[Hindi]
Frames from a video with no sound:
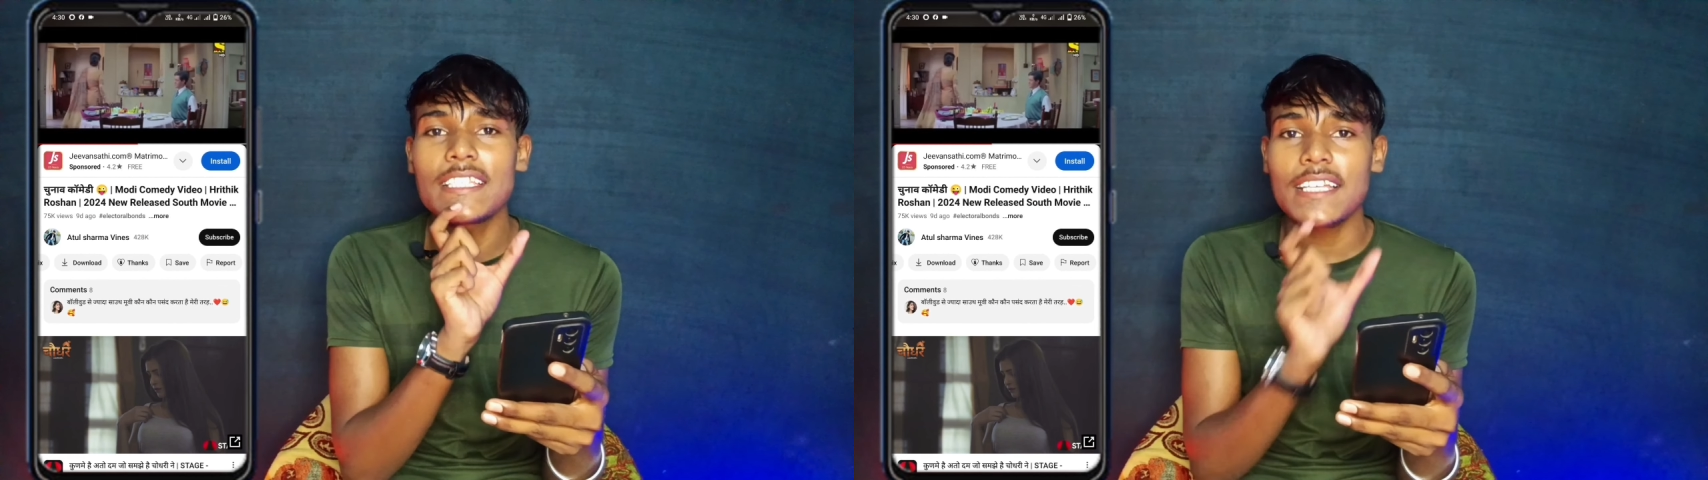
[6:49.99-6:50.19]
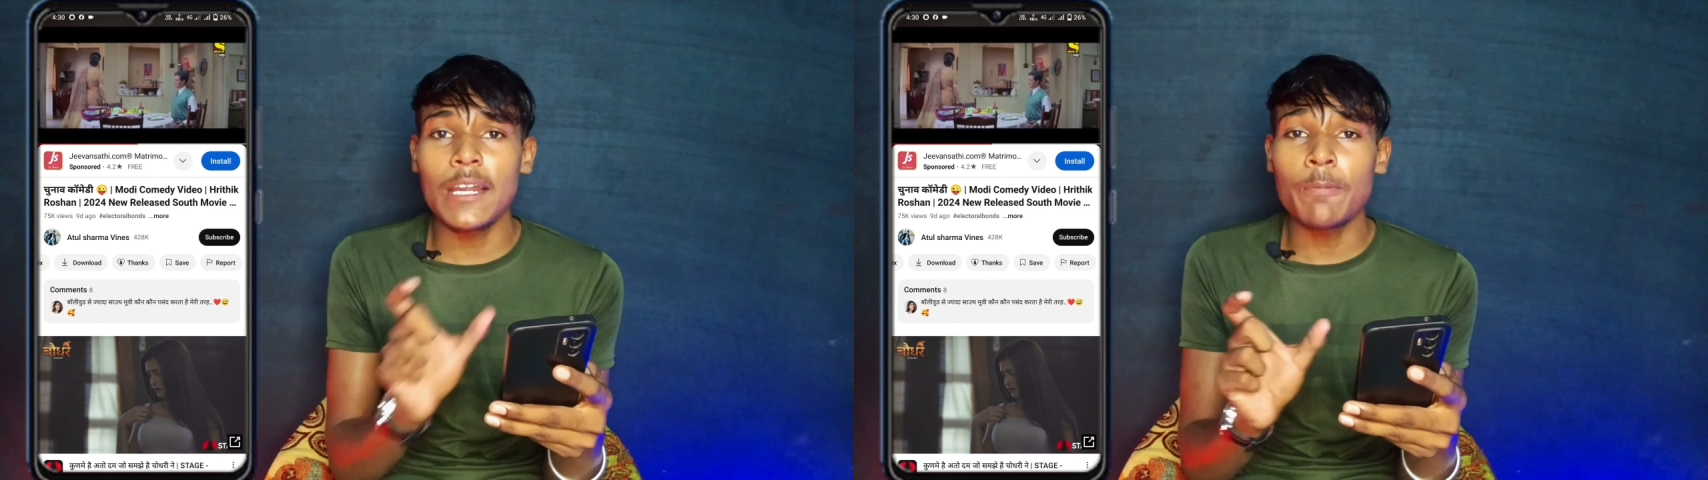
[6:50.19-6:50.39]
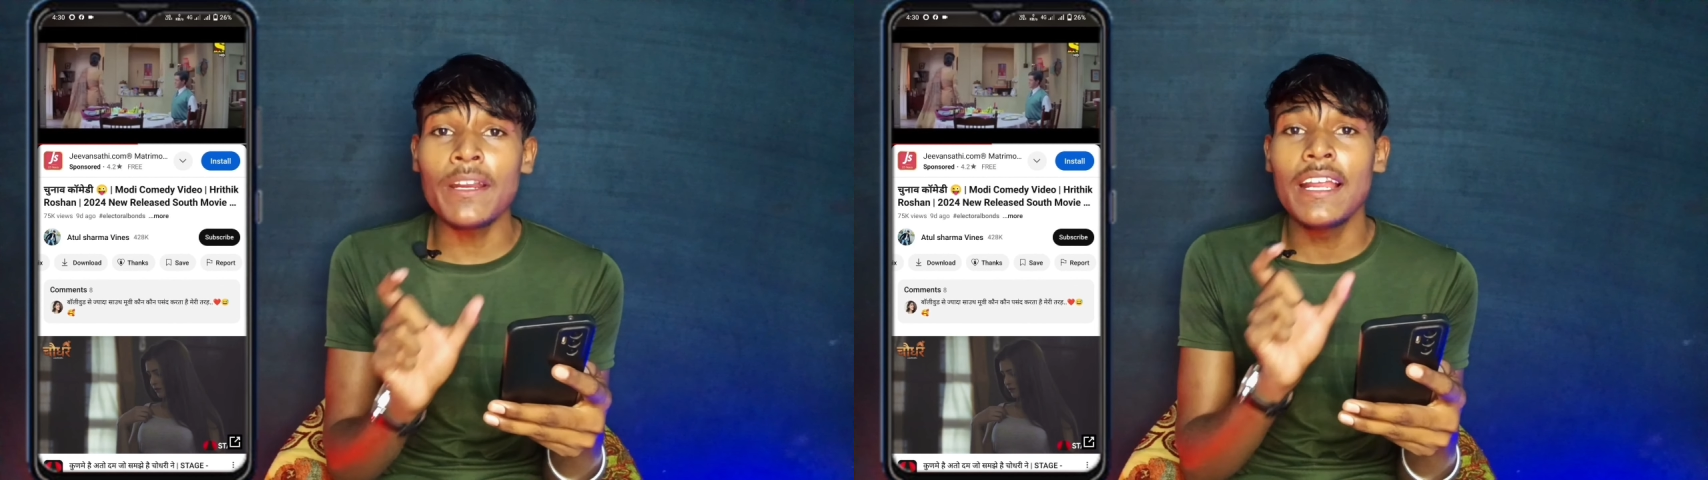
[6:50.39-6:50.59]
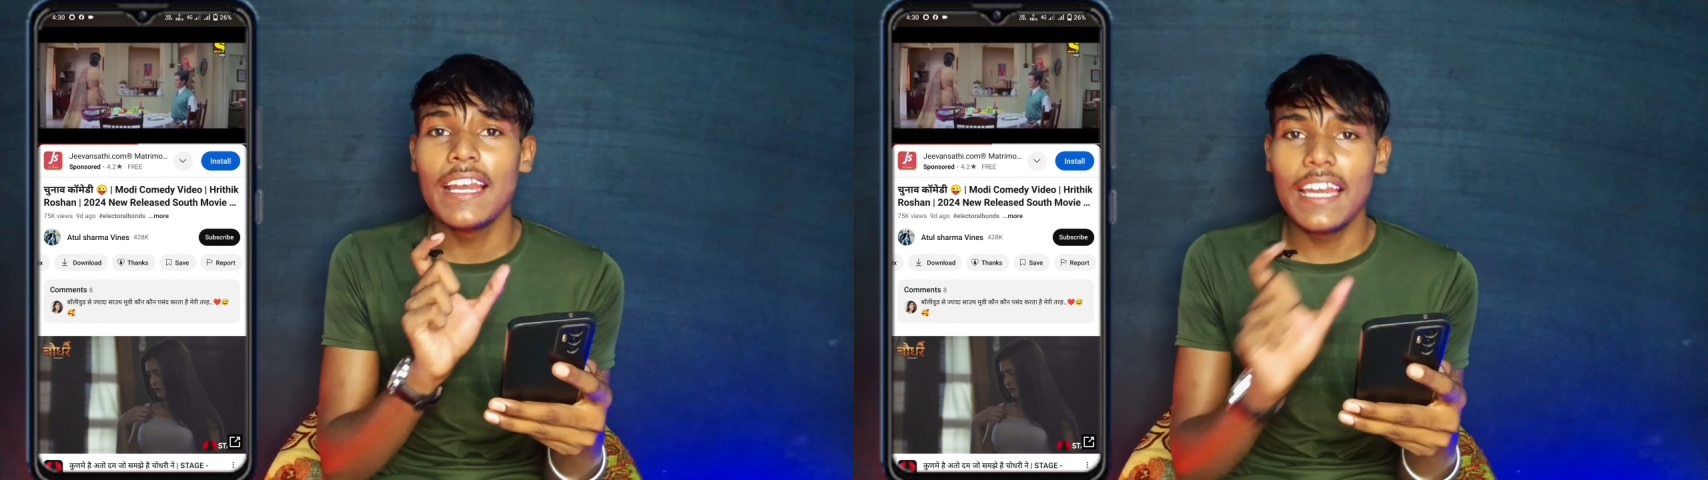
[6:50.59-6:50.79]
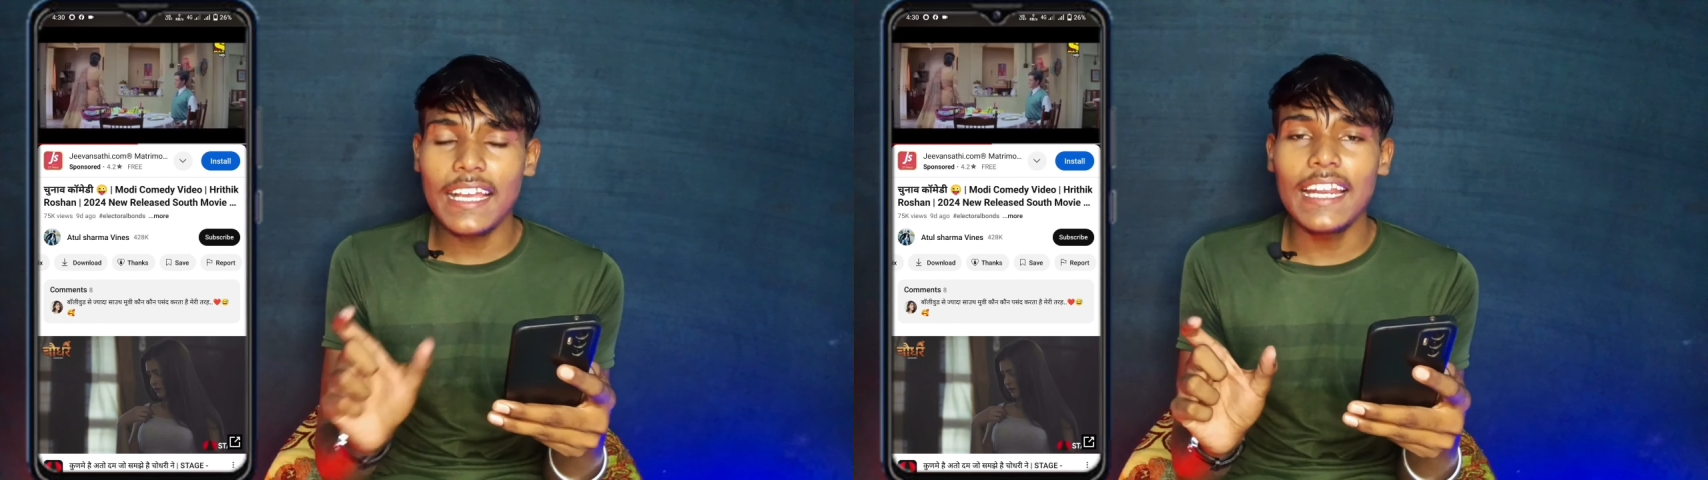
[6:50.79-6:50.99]
स्क्रिप्ट
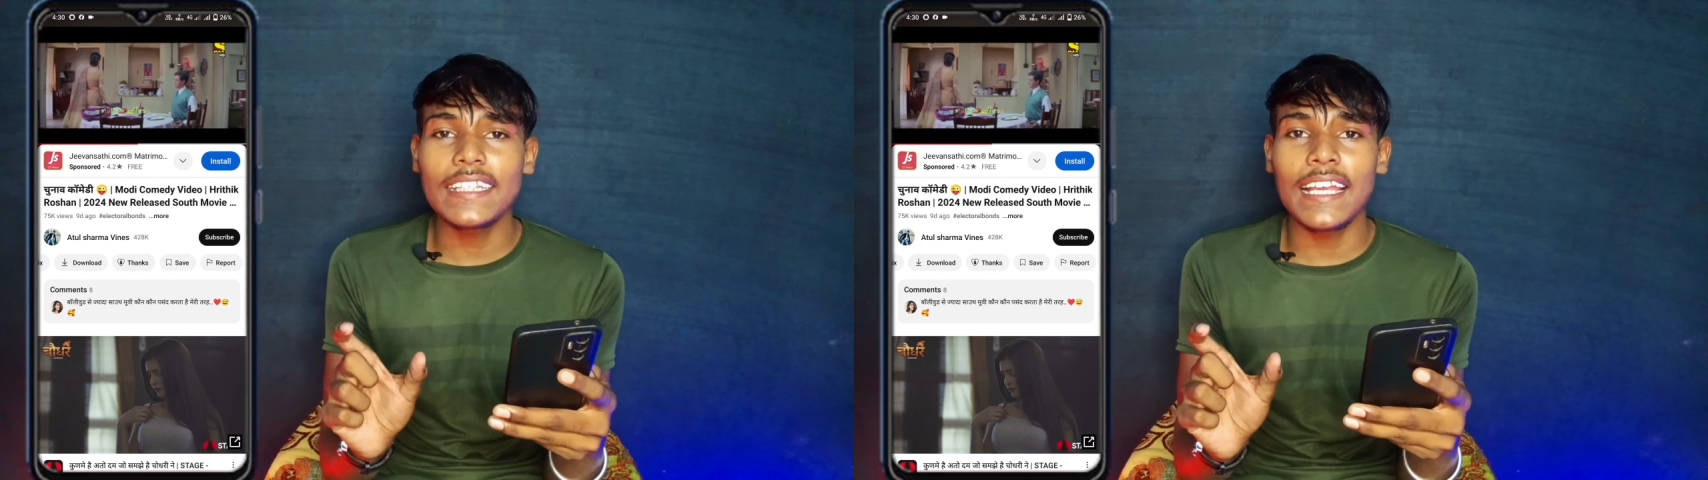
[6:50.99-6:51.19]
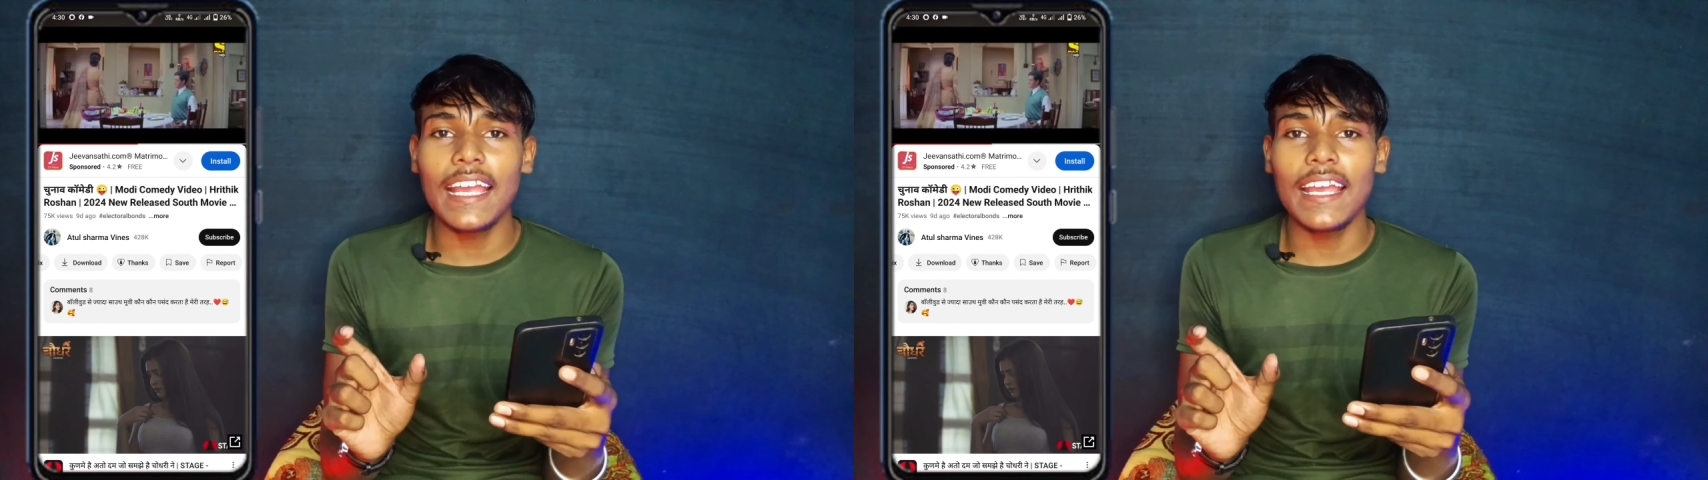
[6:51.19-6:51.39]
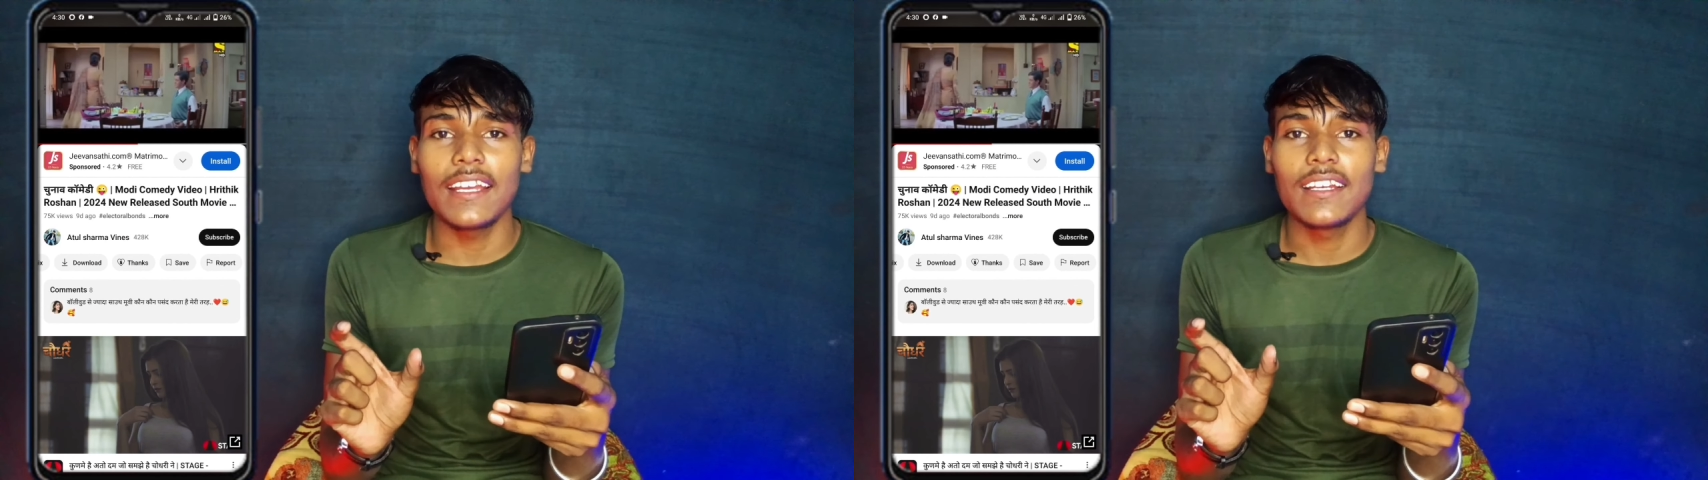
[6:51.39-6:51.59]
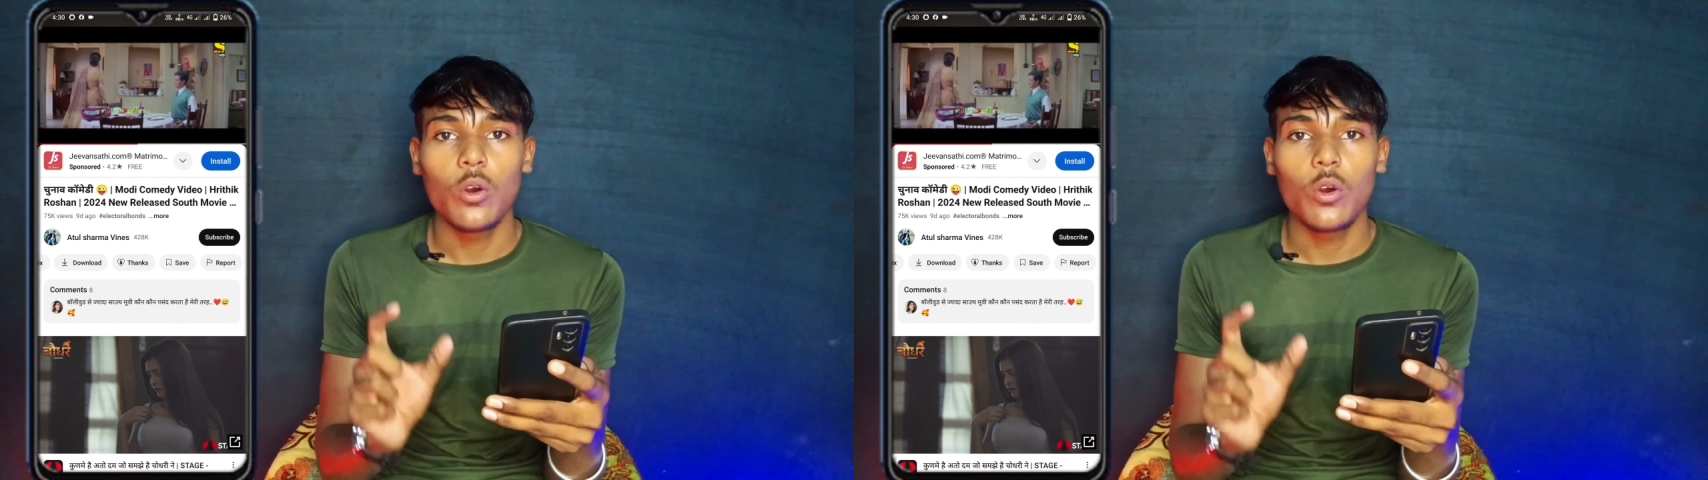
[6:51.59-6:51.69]
लिख लेते हैं